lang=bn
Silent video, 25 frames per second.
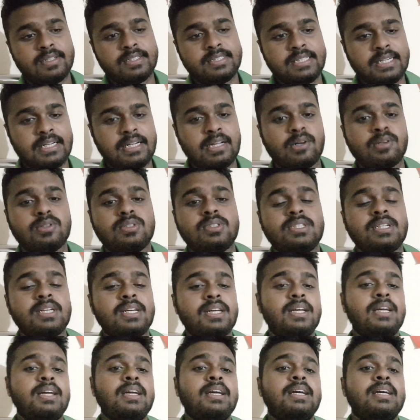সেটা হচ্ছে
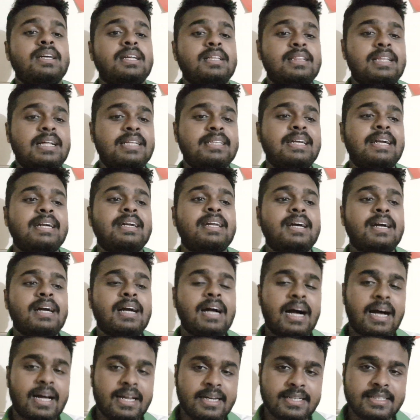তাদের একটা
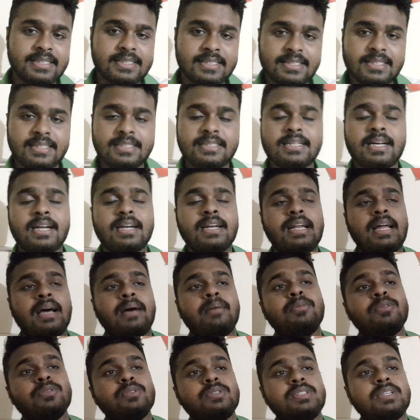গান এসছে যার
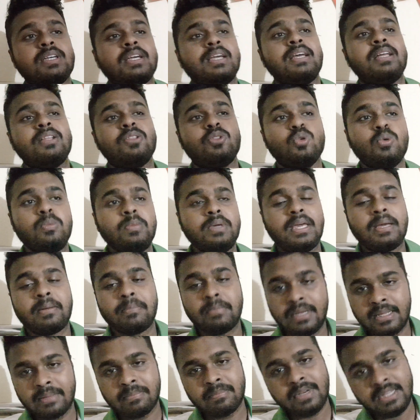নাম হচ্ছে তুমি
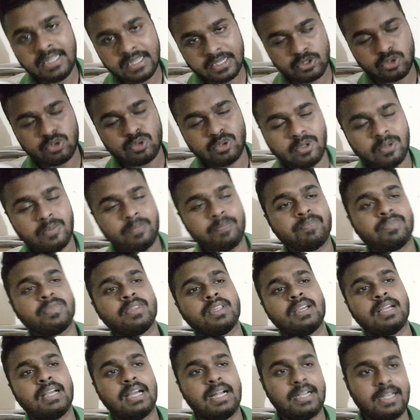এমনি এমনি এসো
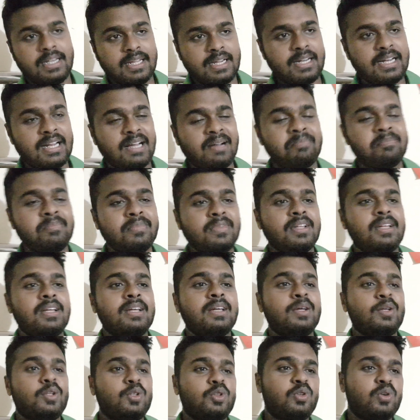গানটার নাম
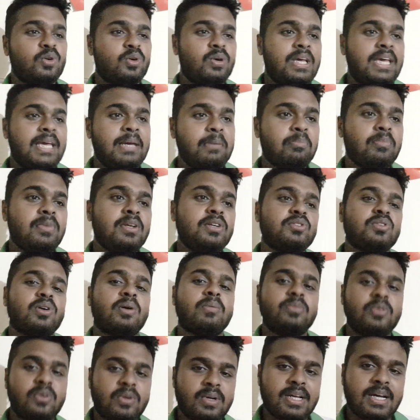তো এমনি
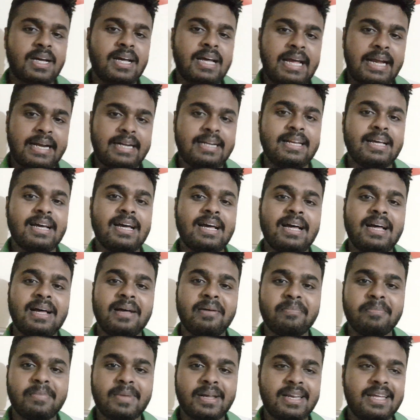শব্দটা একটা
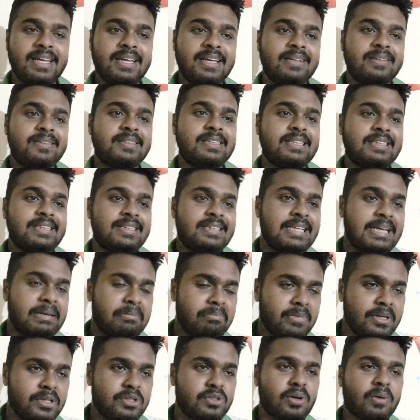মানে
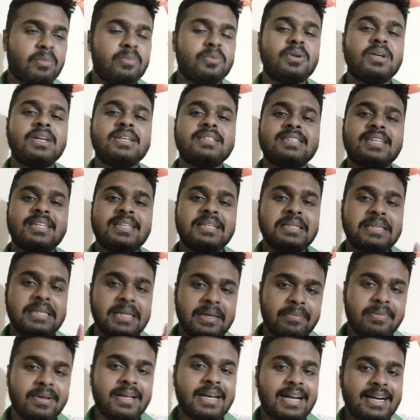এমনি শব্দটার সাথে
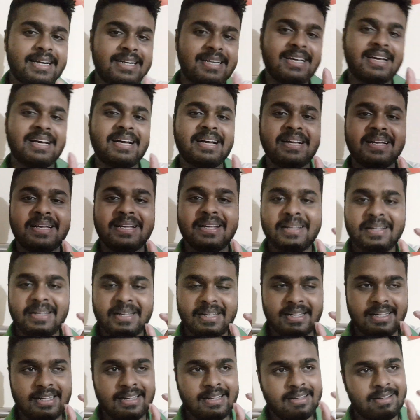দেবের একটা
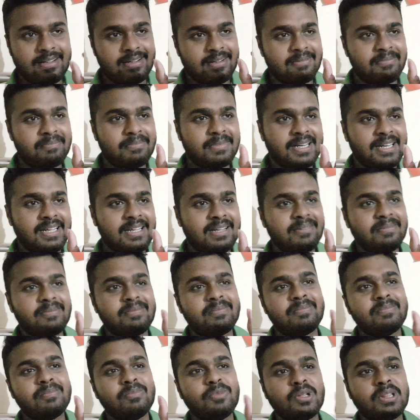মানে
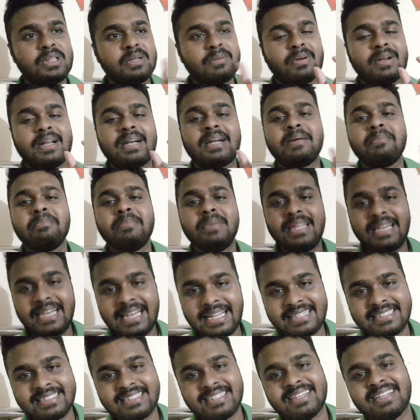বলতে পারো একটা মিল
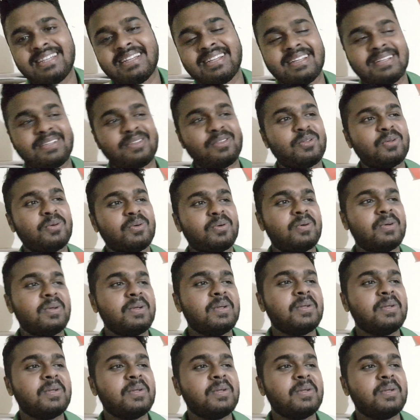আছে তো